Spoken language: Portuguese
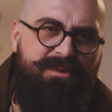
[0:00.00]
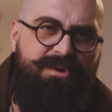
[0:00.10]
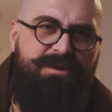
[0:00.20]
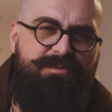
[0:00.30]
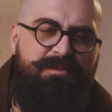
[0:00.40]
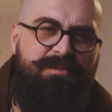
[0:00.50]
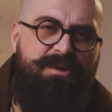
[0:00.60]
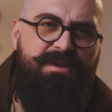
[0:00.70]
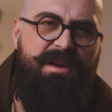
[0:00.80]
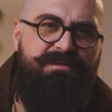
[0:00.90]
ponto por
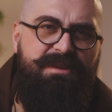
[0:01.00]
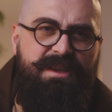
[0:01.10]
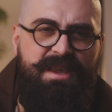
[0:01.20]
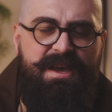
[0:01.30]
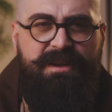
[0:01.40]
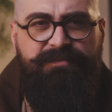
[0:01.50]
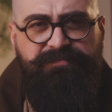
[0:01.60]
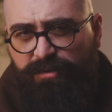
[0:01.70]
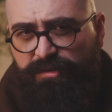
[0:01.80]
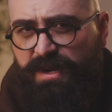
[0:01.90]
ponto da vida dela,
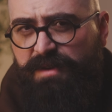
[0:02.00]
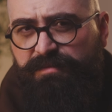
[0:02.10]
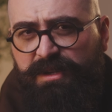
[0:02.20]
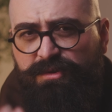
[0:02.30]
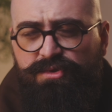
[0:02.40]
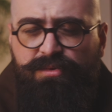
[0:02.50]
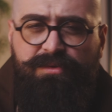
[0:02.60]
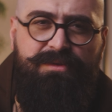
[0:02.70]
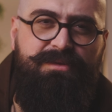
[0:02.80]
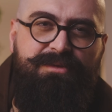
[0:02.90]
nos levando
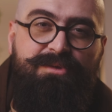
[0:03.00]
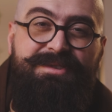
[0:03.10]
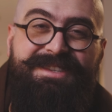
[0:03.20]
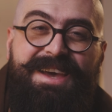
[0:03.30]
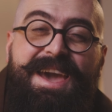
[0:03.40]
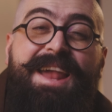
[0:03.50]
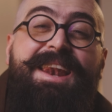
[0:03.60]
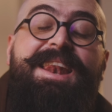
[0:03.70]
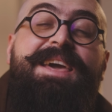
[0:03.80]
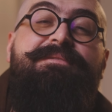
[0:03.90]
junto, nos
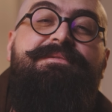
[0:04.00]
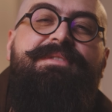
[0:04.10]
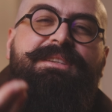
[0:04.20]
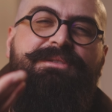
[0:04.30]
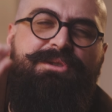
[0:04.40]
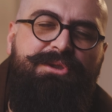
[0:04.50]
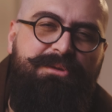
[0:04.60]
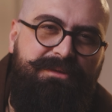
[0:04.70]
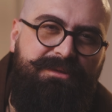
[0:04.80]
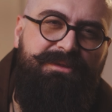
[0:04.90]
elevando
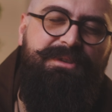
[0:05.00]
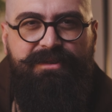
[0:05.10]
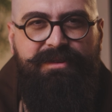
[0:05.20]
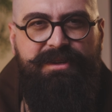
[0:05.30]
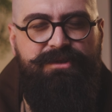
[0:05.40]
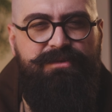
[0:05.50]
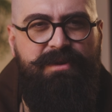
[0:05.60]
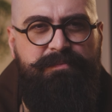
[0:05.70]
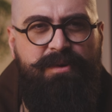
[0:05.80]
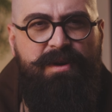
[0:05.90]
junto com a
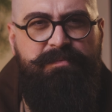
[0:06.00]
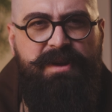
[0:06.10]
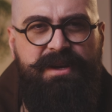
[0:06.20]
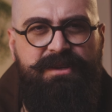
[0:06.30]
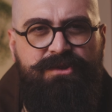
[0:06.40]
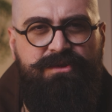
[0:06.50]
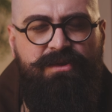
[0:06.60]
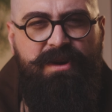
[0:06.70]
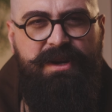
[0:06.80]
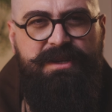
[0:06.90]
sua própria
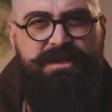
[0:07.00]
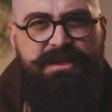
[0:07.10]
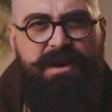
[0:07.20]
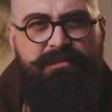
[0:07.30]
história de